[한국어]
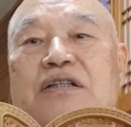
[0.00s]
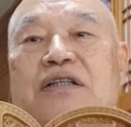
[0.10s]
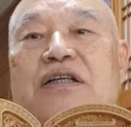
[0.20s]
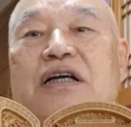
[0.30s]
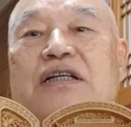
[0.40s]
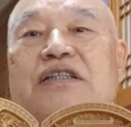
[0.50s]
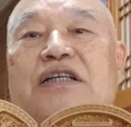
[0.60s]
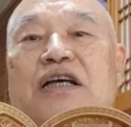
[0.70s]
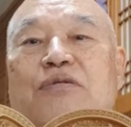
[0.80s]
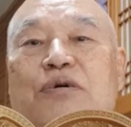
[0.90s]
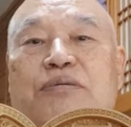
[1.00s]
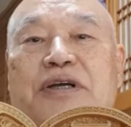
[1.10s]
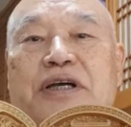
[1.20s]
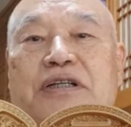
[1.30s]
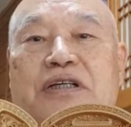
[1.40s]
그러니까 일체의
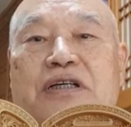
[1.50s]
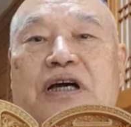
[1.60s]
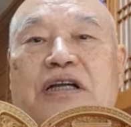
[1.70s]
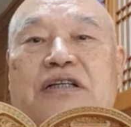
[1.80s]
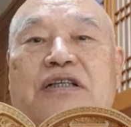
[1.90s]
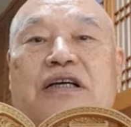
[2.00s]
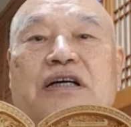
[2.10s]
법계에 들어가는